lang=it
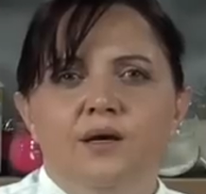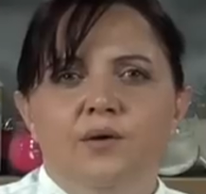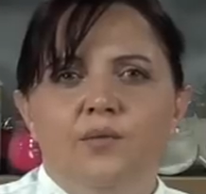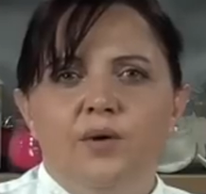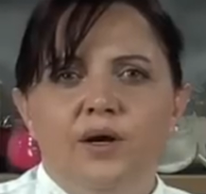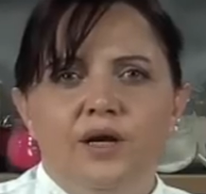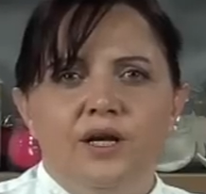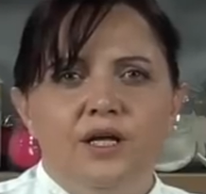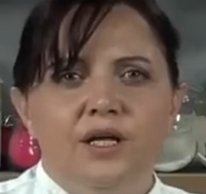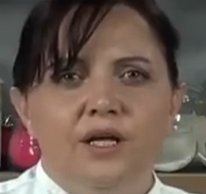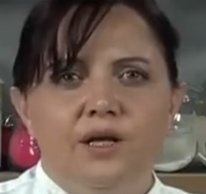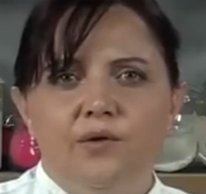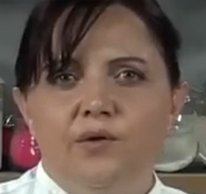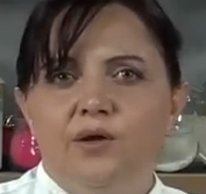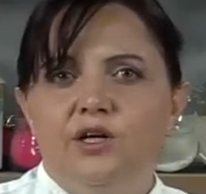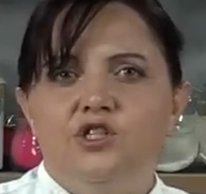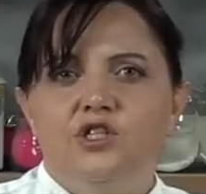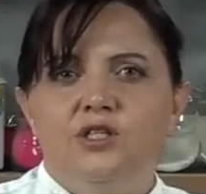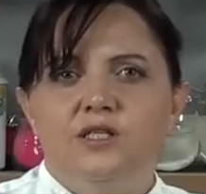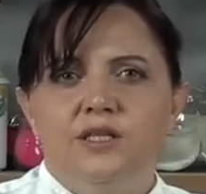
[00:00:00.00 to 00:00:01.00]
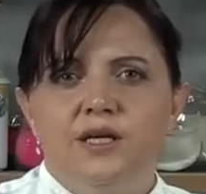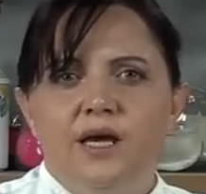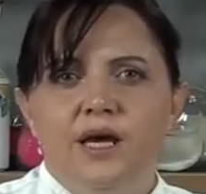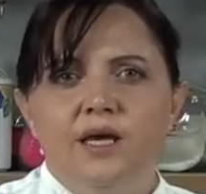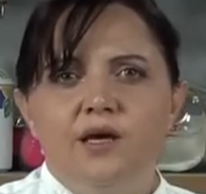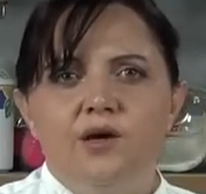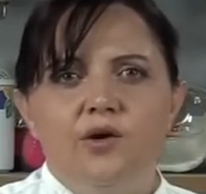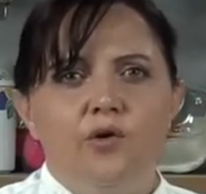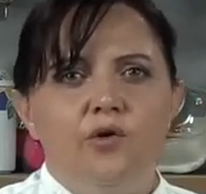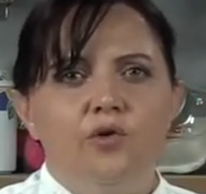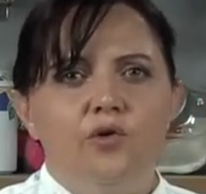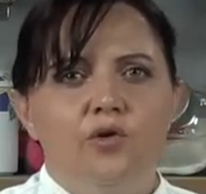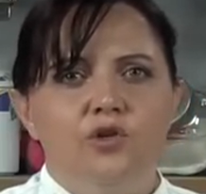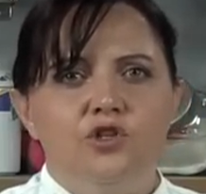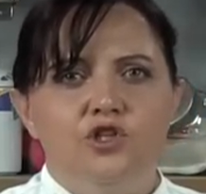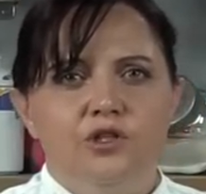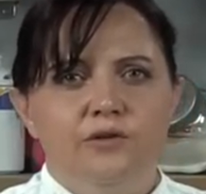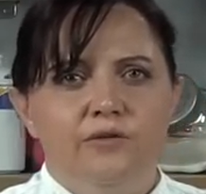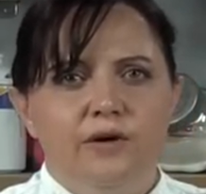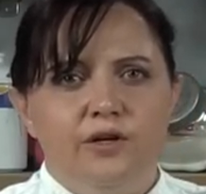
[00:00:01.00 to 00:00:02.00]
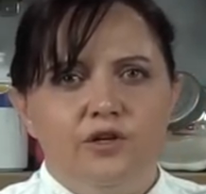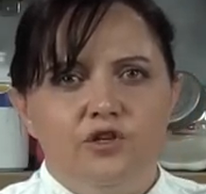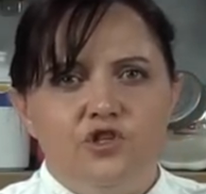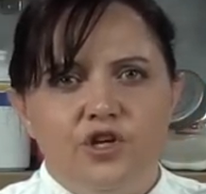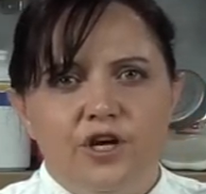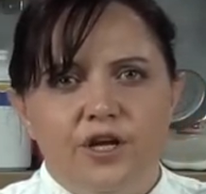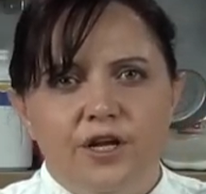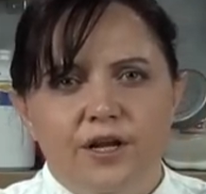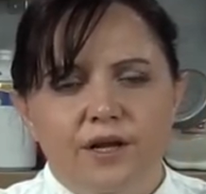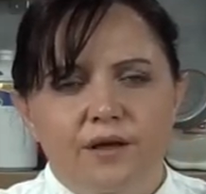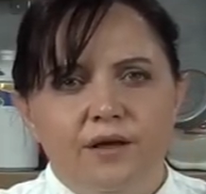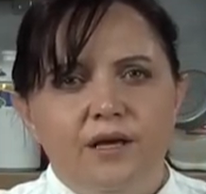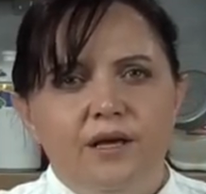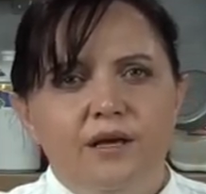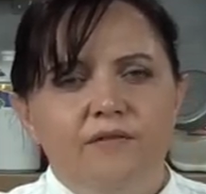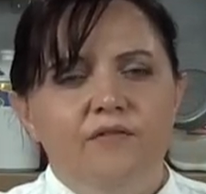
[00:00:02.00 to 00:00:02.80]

guarnire una cheesecake o dolci di vario genere.